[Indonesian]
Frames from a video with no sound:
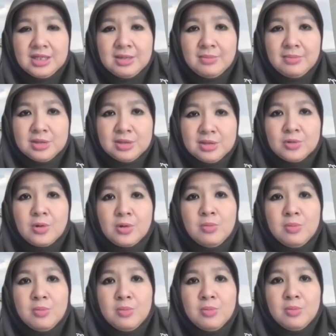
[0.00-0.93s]
termasuk
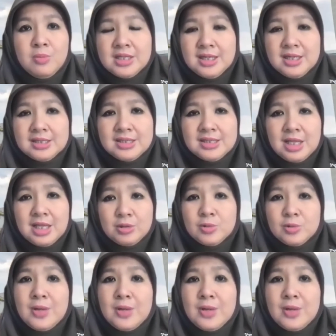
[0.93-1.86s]
rombongan uh, satu
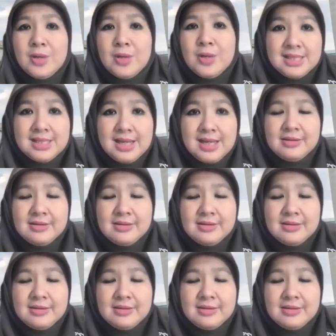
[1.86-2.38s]
keluarga besar.